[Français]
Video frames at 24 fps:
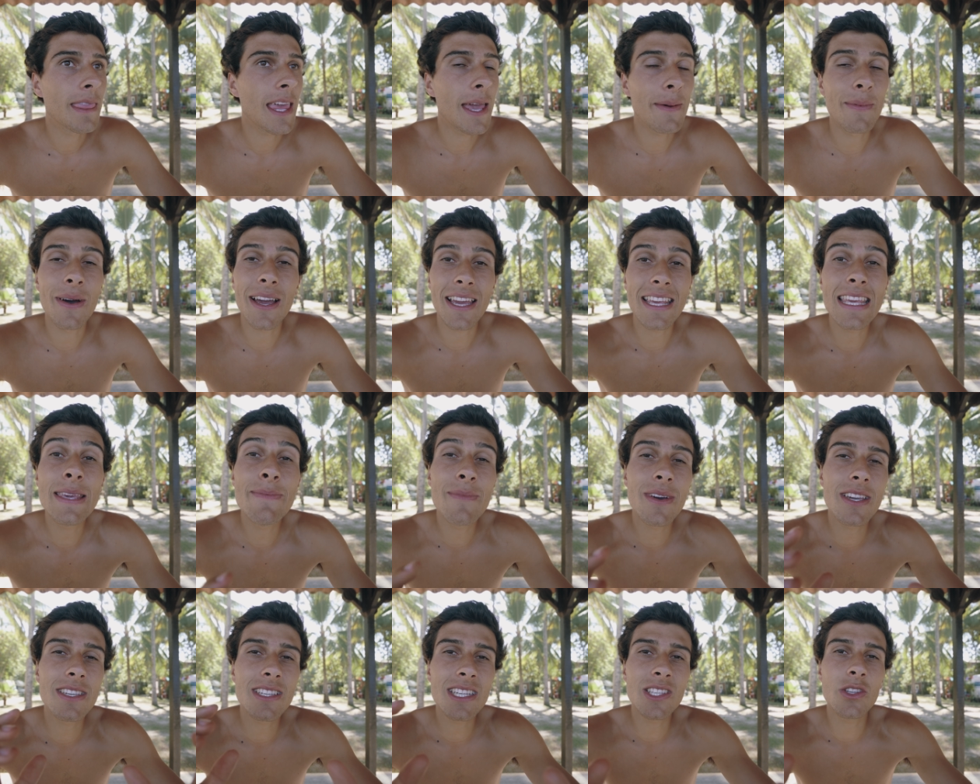eh ben
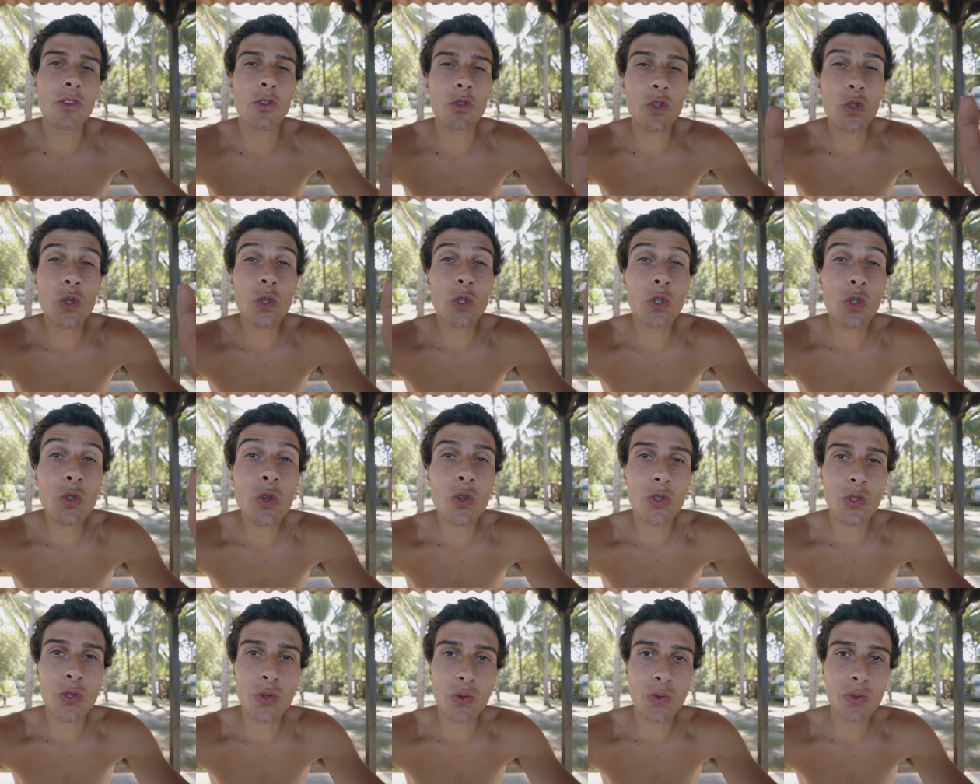imagine juste
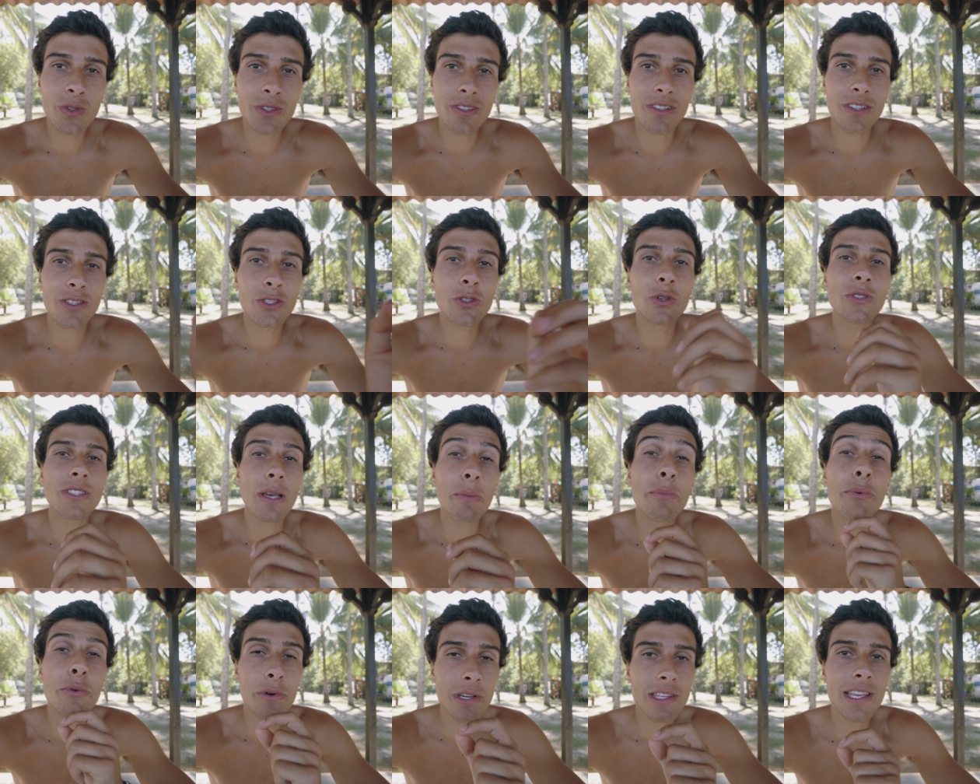deux secondes ce que
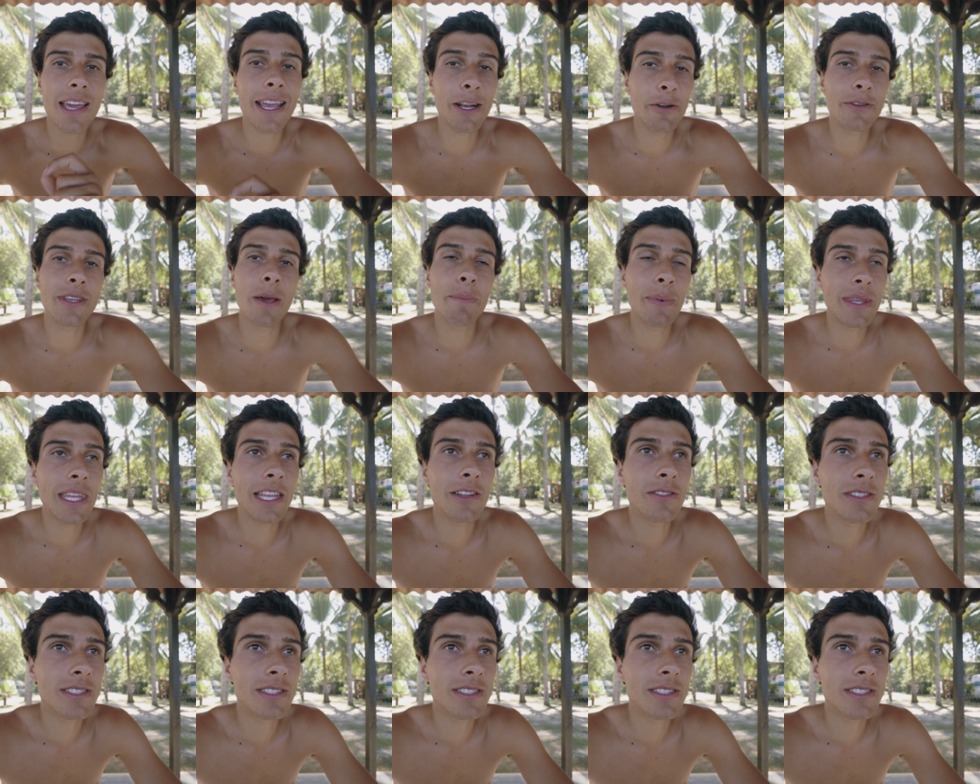ça peut être avec le capitaine